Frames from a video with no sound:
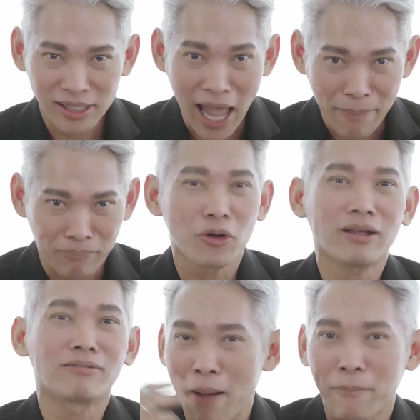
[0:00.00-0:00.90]
แซบด้ว
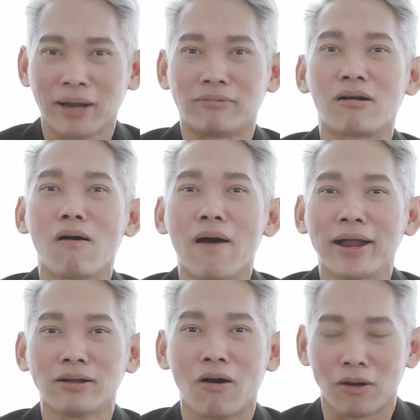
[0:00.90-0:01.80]
ยความเผ็ดร้อ
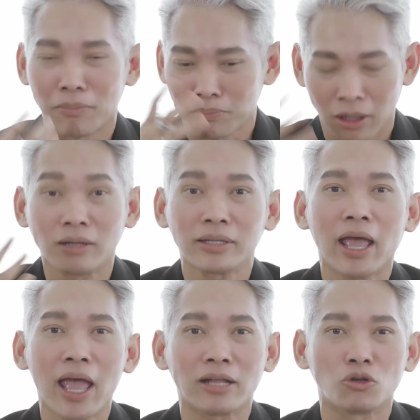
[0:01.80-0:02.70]
นของเครื่อง
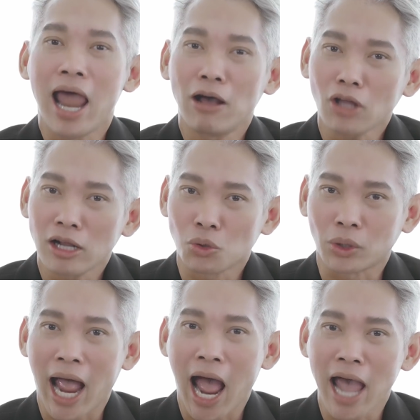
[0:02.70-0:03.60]
เทศแล้วตอนสุ
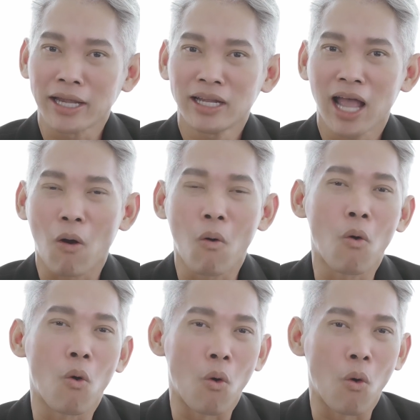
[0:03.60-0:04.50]
ดท้ายเนี่ยโอ้โห